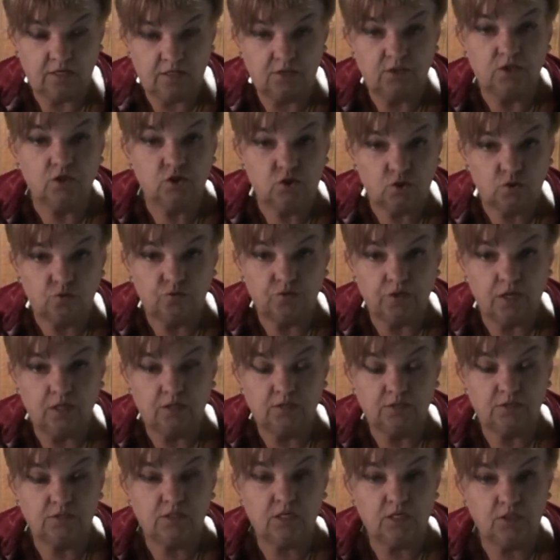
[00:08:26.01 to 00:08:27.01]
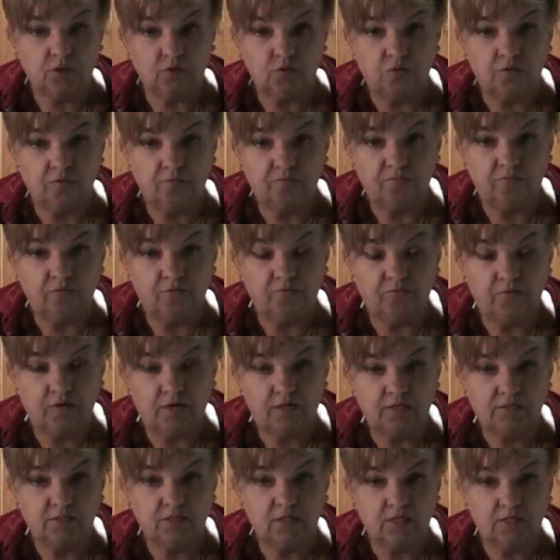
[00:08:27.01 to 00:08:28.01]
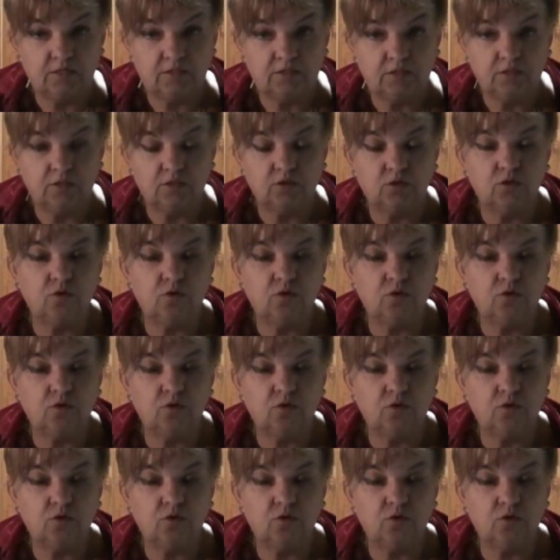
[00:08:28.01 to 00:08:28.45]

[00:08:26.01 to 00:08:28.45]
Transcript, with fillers: этот журнал, из которого вы вырезаете.